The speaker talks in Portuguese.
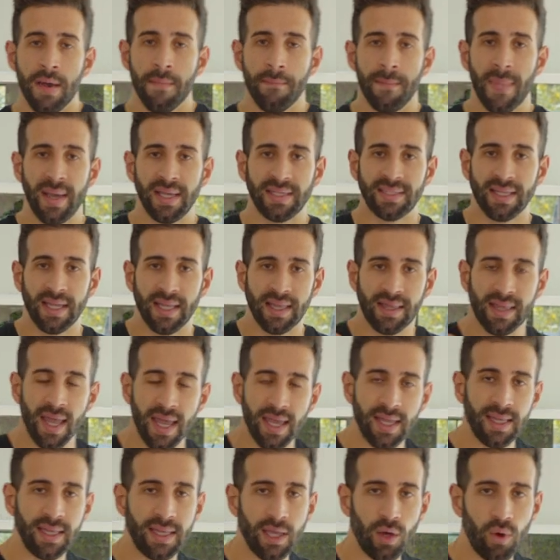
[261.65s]
Mas até
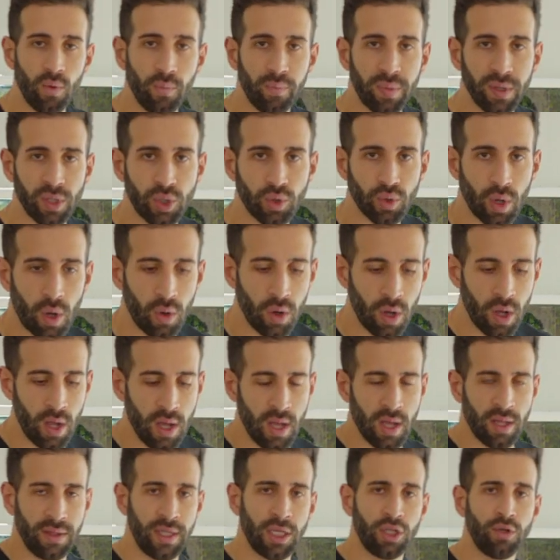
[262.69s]
então, pessoal,
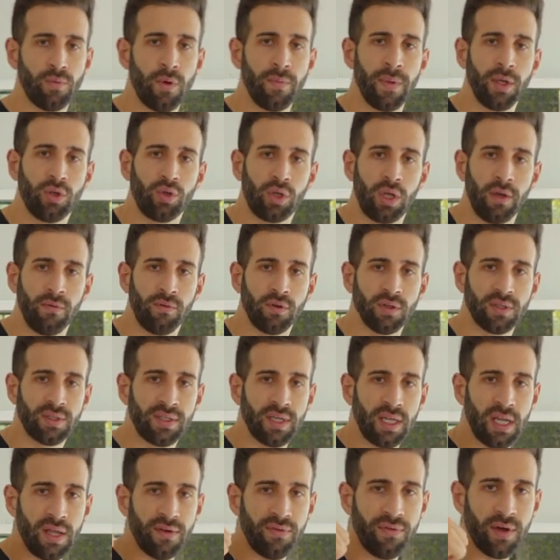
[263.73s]
desde o momento que
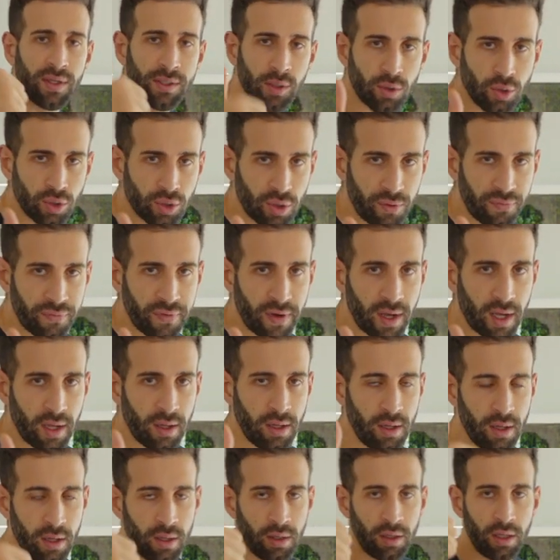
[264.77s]
você levanta do
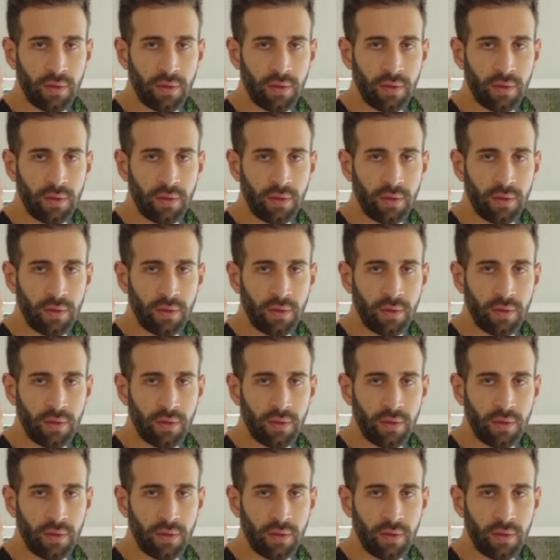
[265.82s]
sofá,